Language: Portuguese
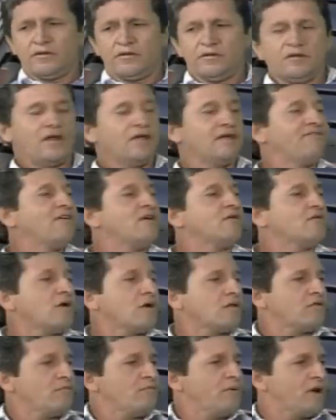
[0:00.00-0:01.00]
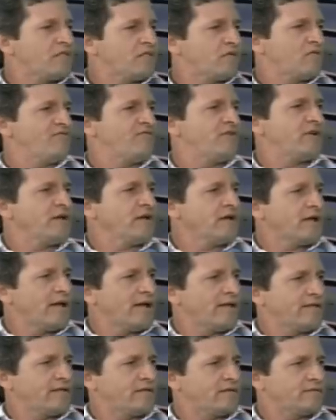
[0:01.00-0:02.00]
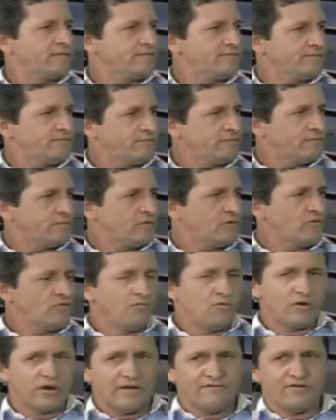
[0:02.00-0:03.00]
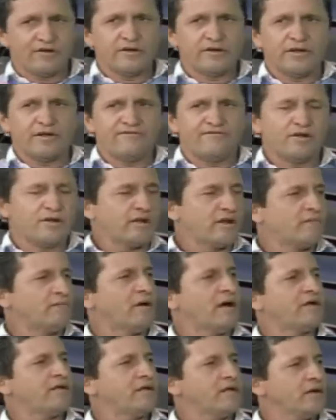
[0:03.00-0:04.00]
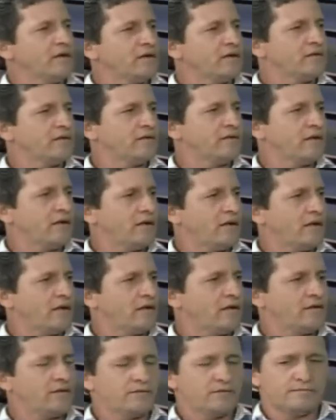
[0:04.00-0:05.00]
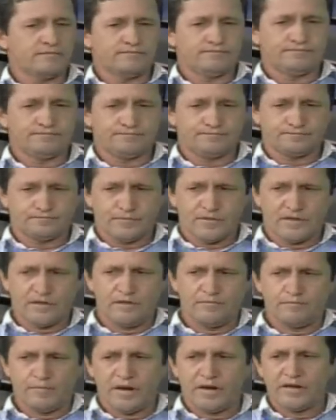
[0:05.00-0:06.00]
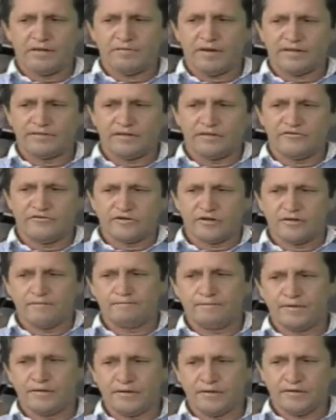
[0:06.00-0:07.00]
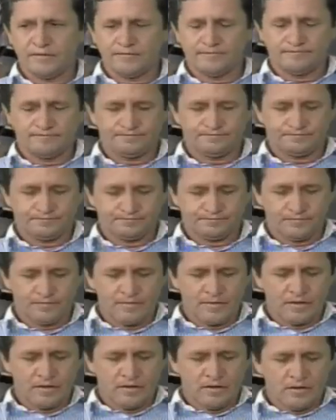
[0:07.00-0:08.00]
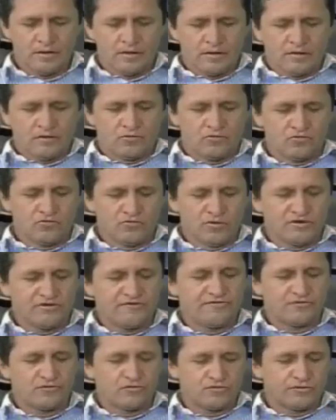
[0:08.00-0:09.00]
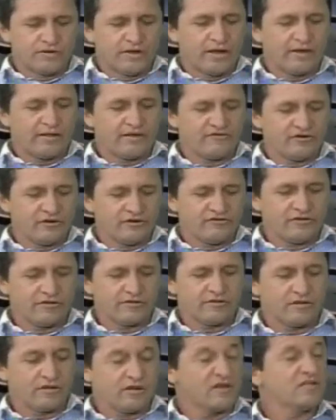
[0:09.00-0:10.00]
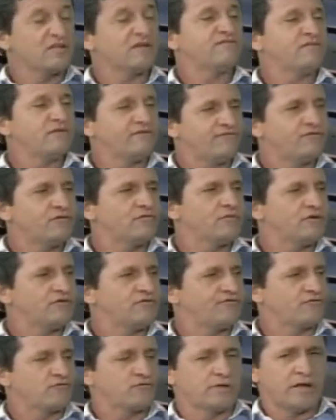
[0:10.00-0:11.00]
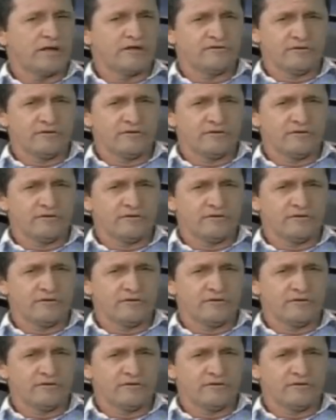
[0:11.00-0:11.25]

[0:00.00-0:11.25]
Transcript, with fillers: Levaram o Carlos Alberto Silva lá em casa. Eu morava ali na Vila Ana Maria, na, que perto da matriz de Campinas. Numa dificuldade, a gente assim ainda vivia uma dificuldade